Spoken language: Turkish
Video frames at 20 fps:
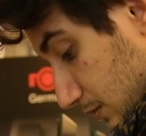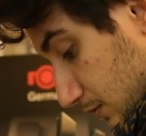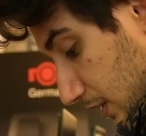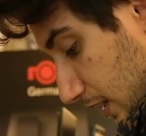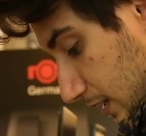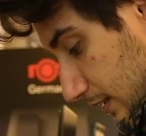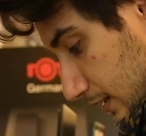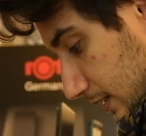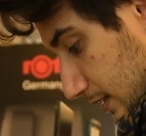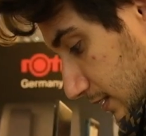
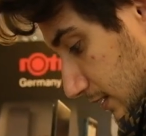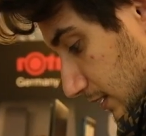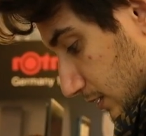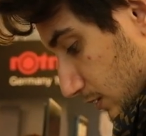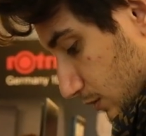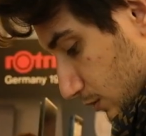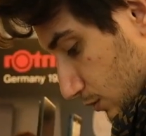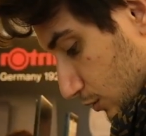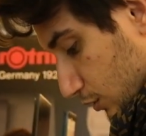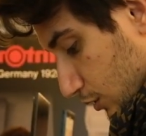arkasında
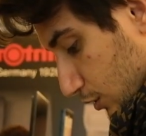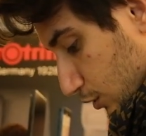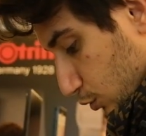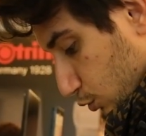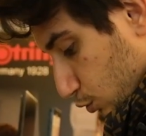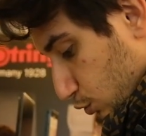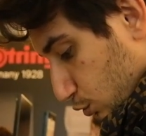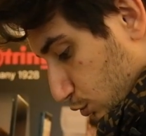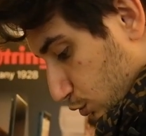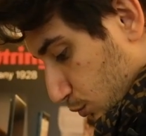
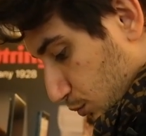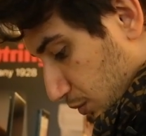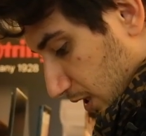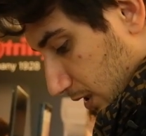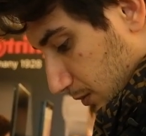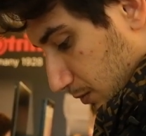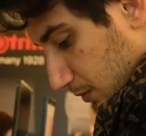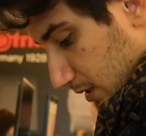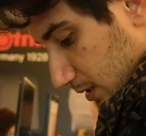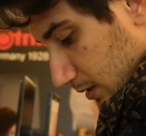kuruluk
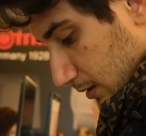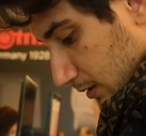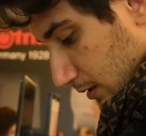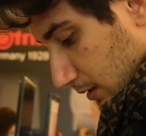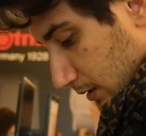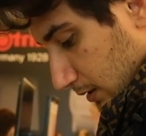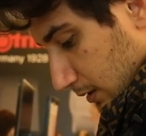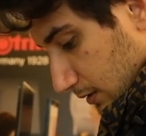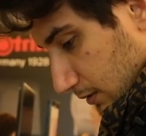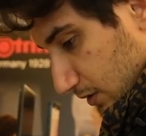bırakmaz.
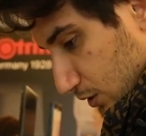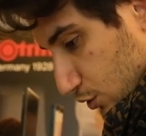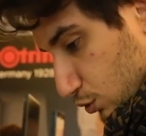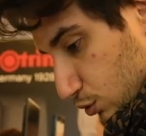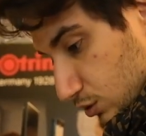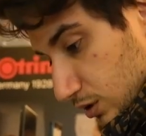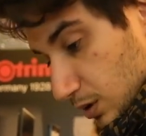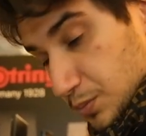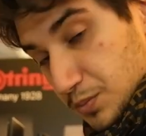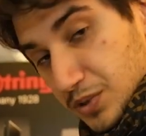Ve
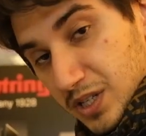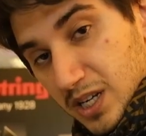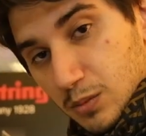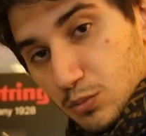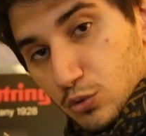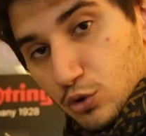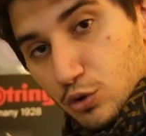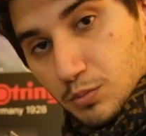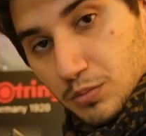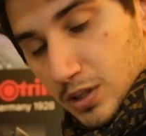çok da
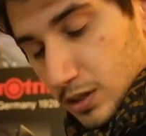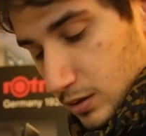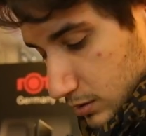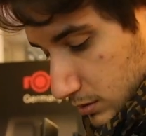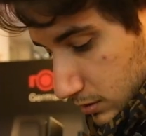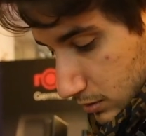premium bir